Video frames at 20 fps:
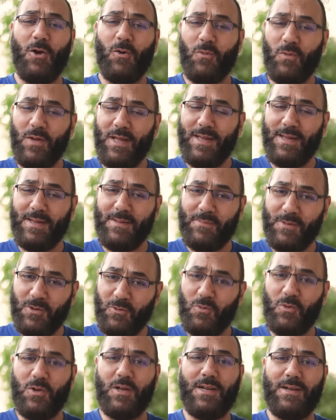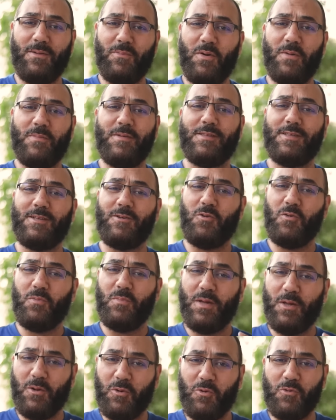وبنقول للمامز ان
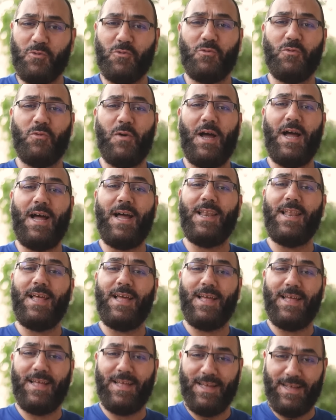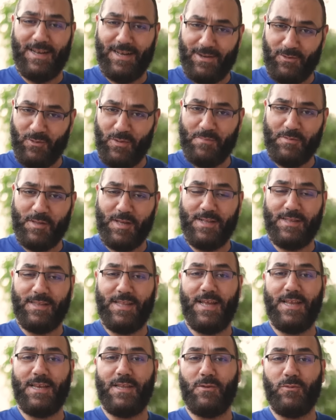هم يخشوا على الويب سايت
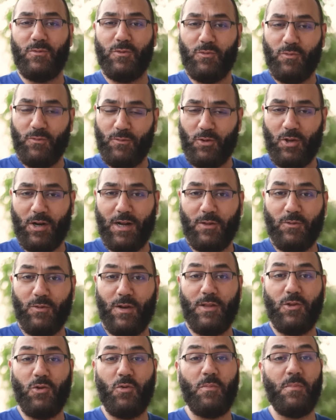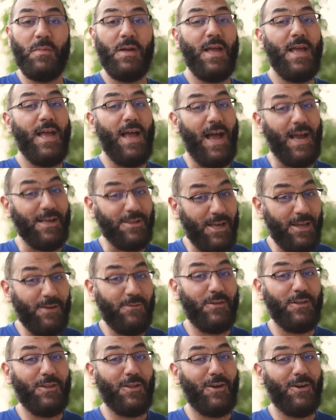تاني ويشوفوا درجات ولادهم عشان
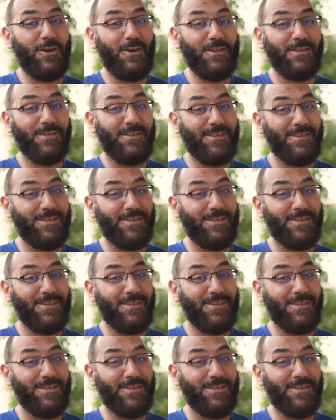في درجات